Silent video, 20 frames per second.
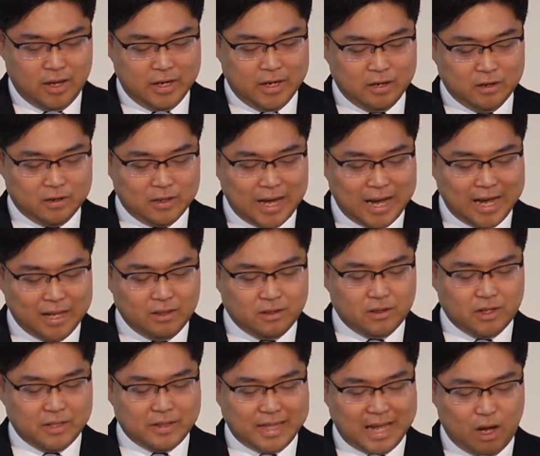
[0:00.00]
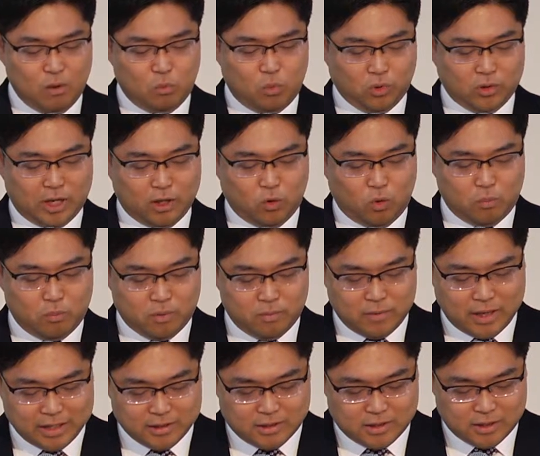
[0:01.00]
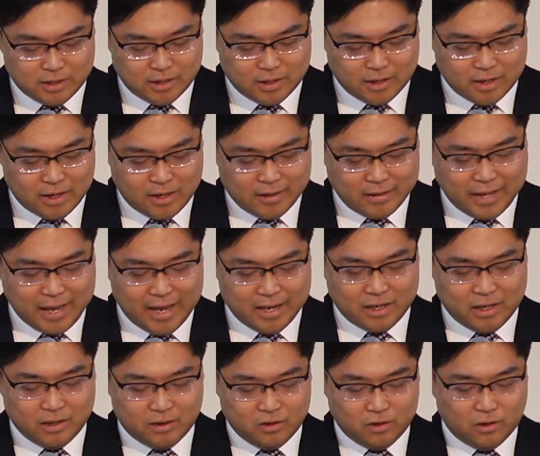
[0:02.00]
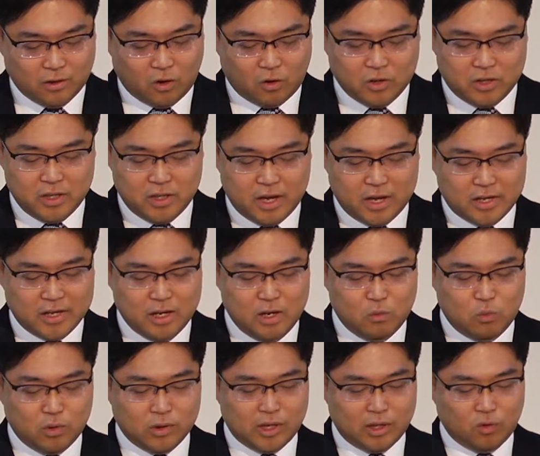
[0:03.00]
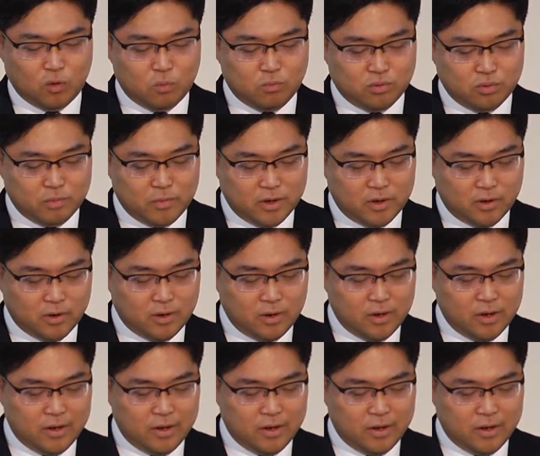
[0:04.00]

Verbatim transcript: 이는 하늘이 땅보다 높음 같이 내 길은 너희의 길보다 높으며